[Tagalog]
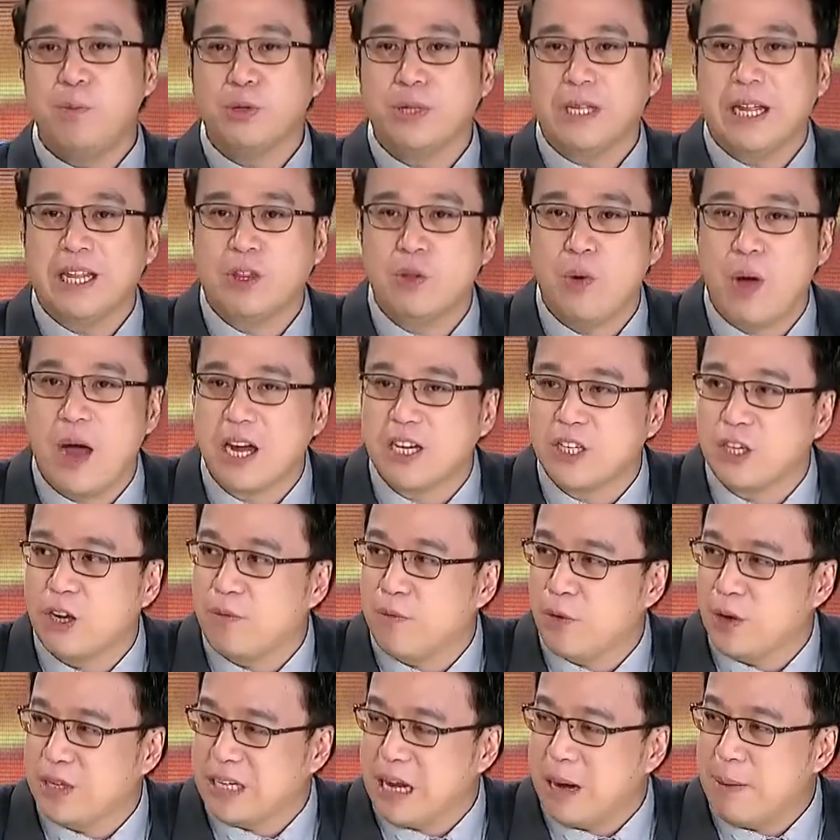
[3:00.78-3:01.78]
Ano yung put
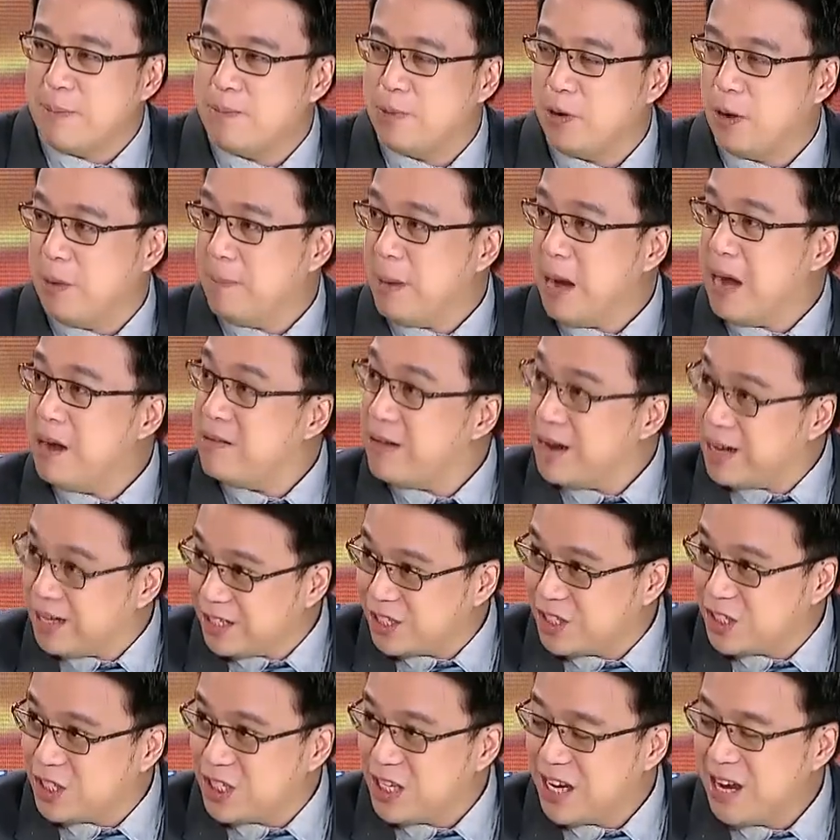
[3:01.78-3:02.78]
into action? For example,
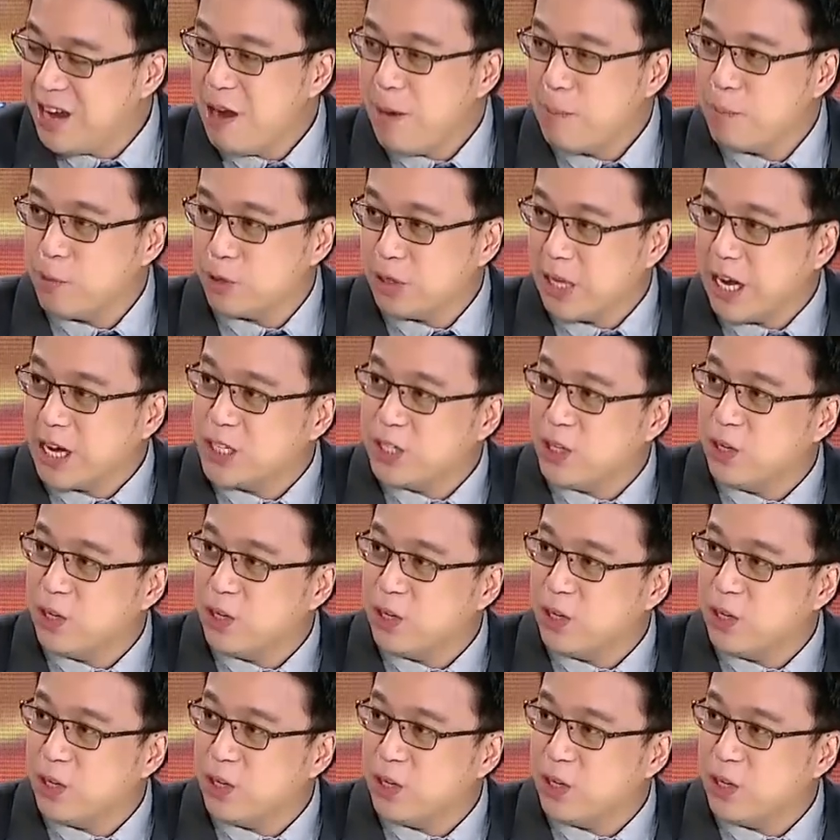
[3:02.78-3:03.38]
marriage.